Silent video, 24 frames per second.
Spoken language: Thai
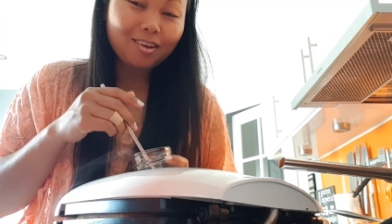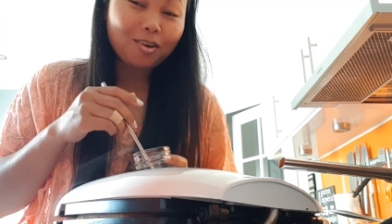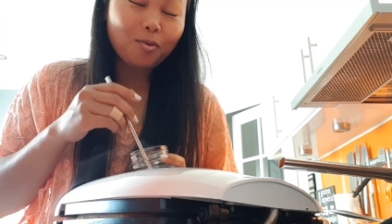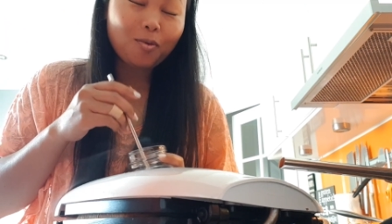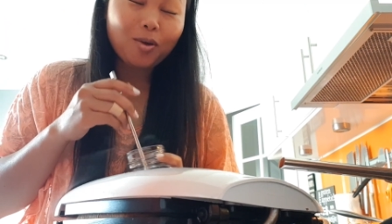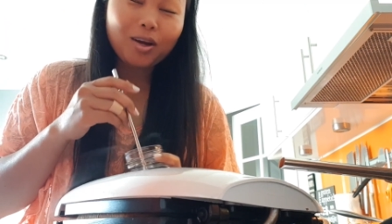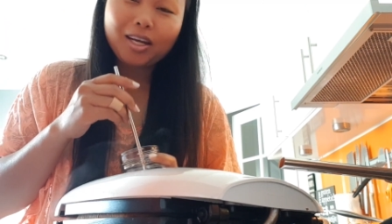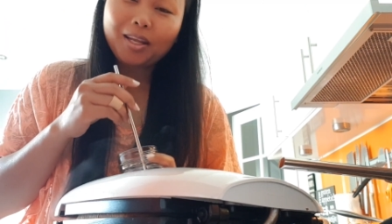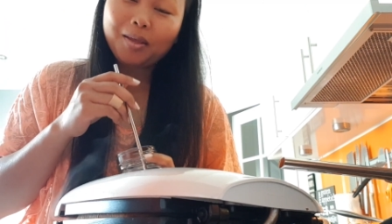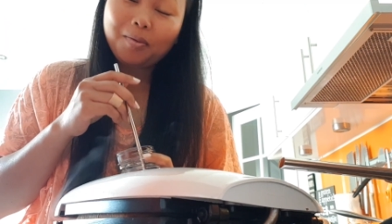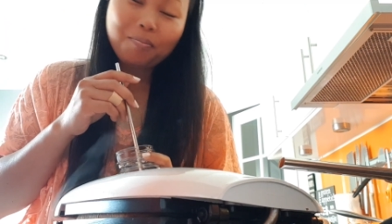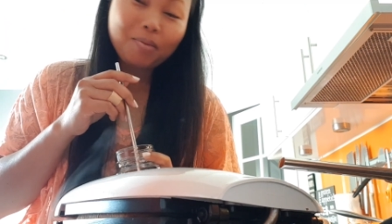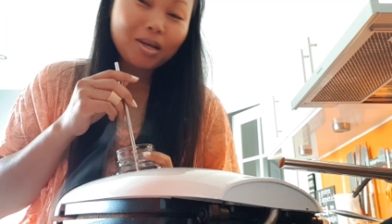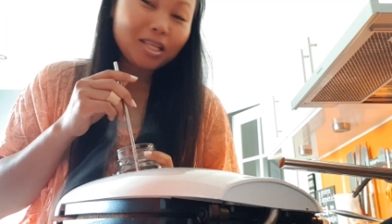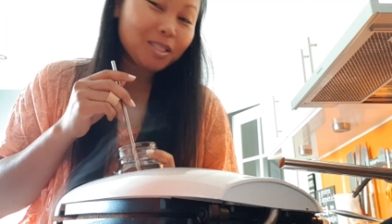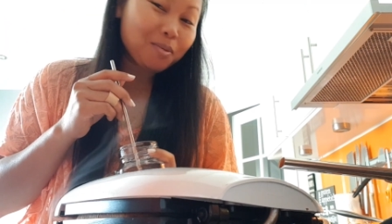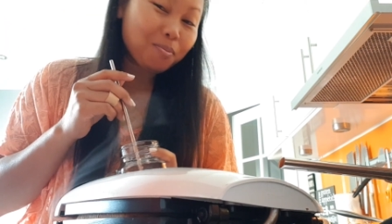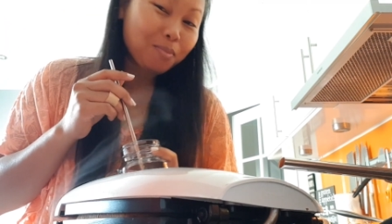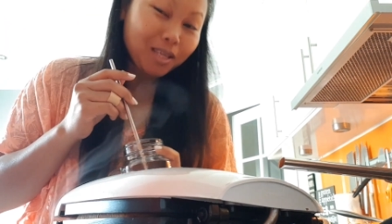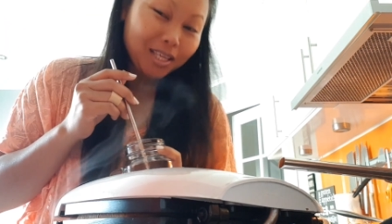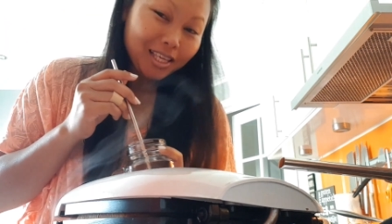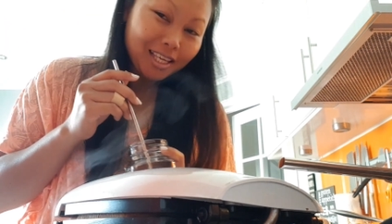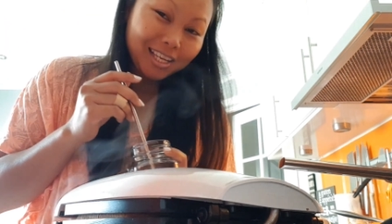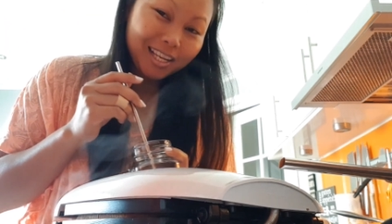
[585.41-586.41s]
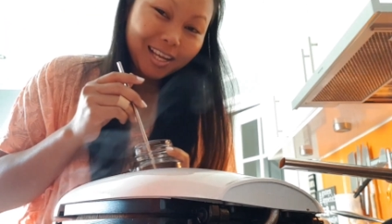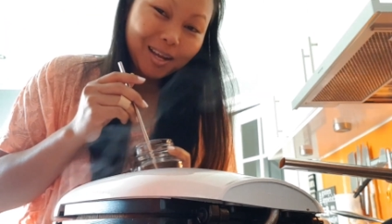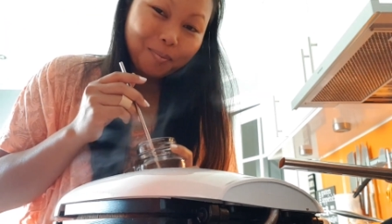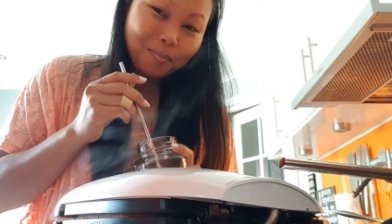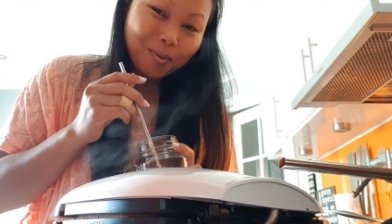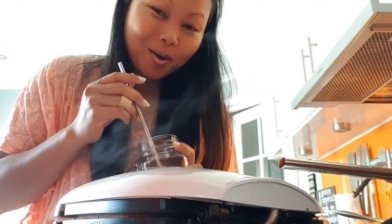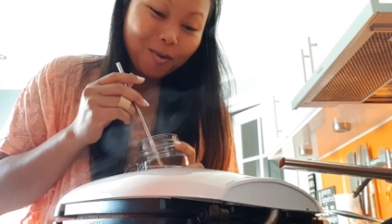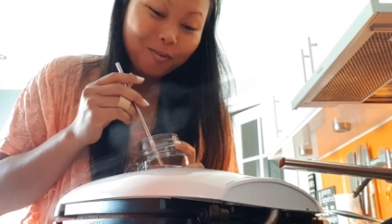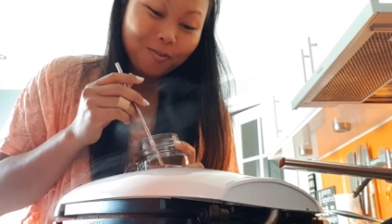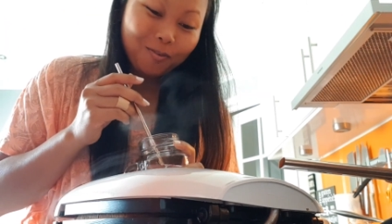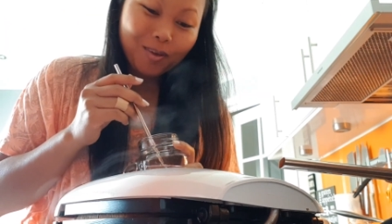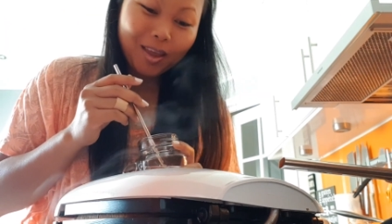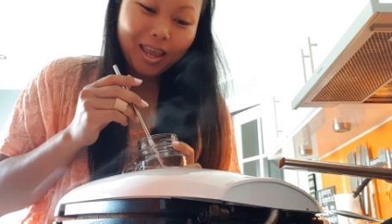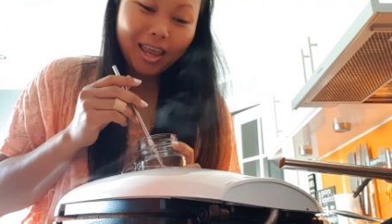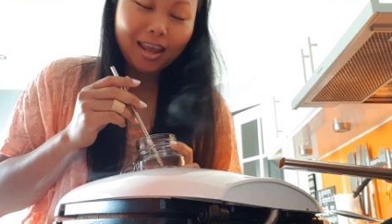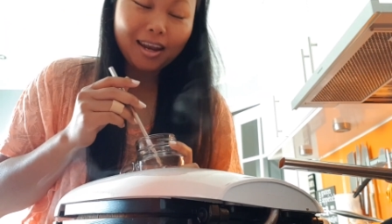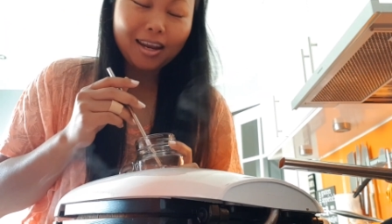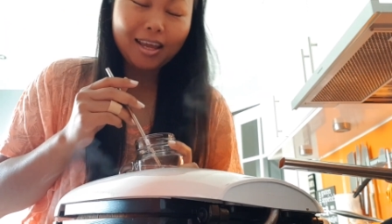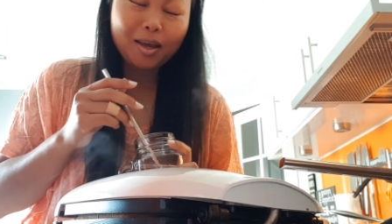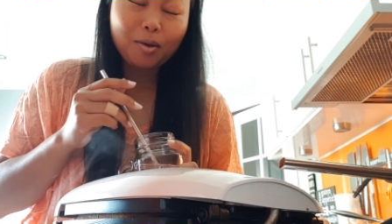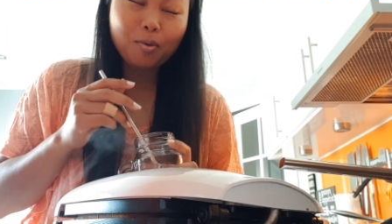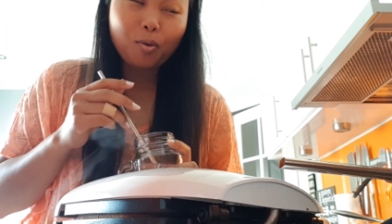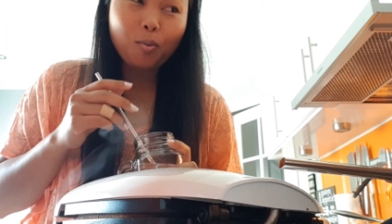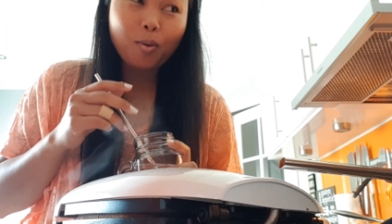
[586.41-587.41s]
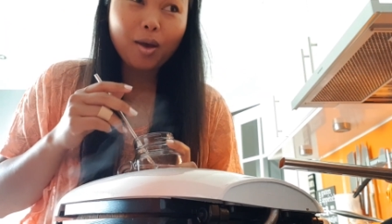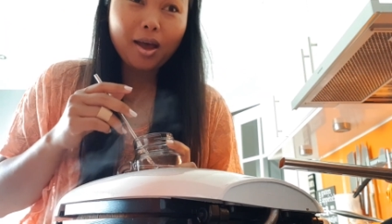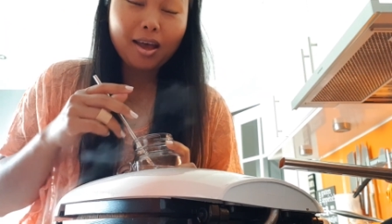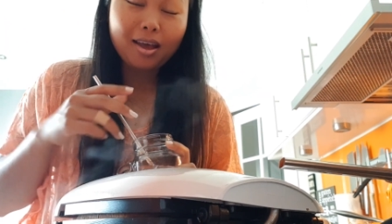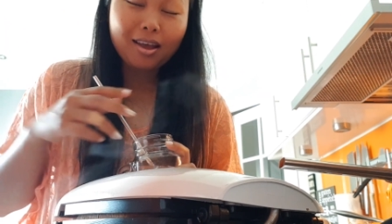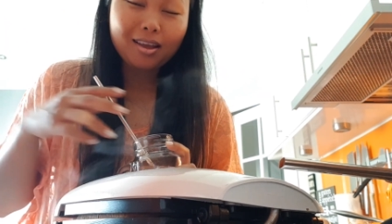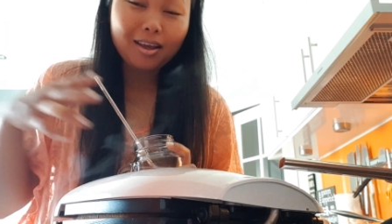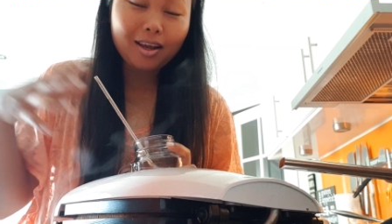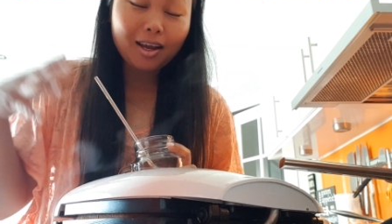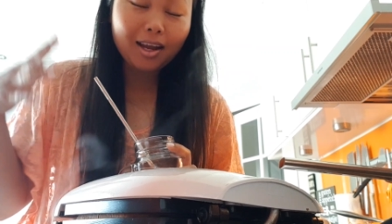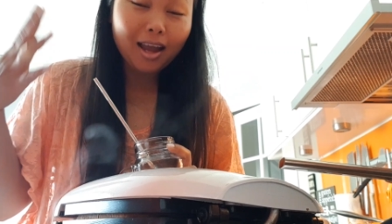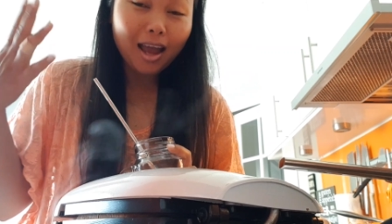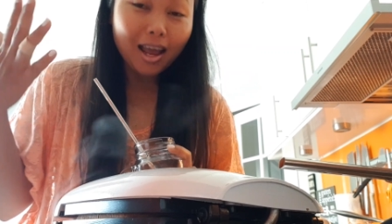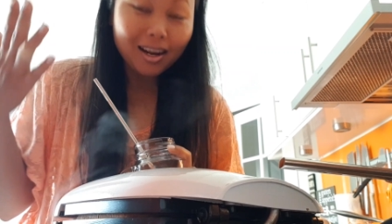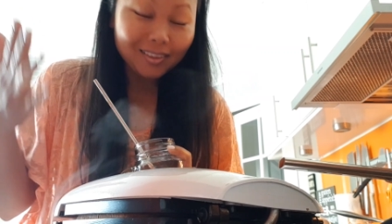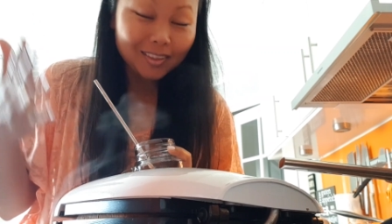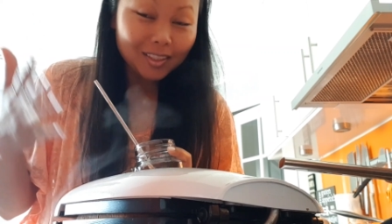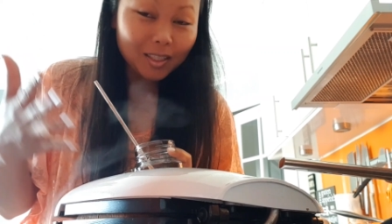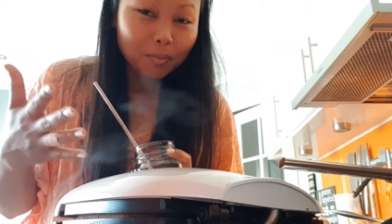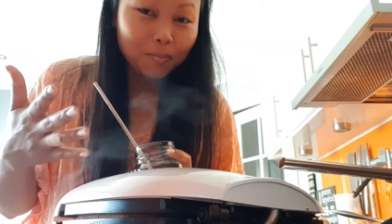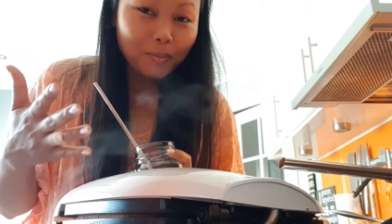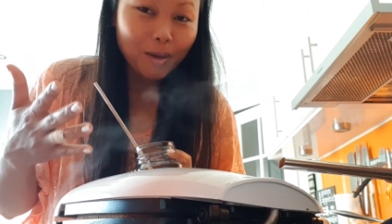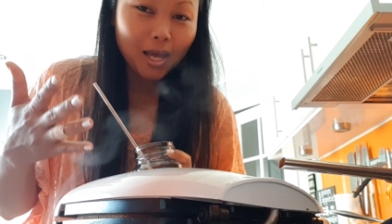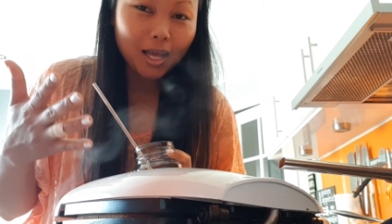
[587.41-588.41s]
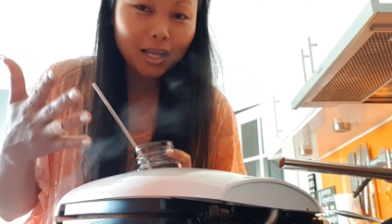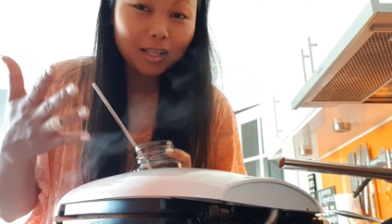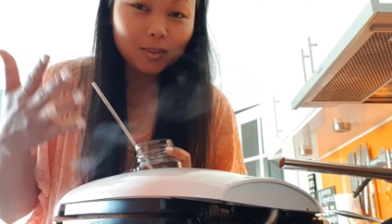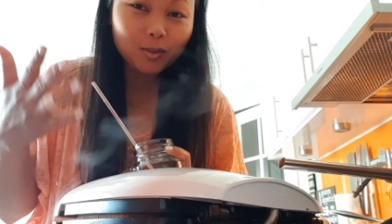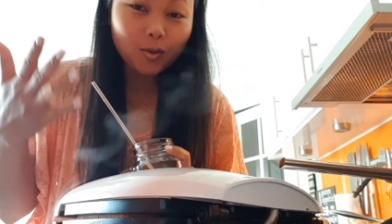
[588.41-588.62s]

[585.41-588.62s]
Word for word: วันนี้ปาจะไม่กินกับกาแฟนะคะเพราะว่า อากาศตื่นมา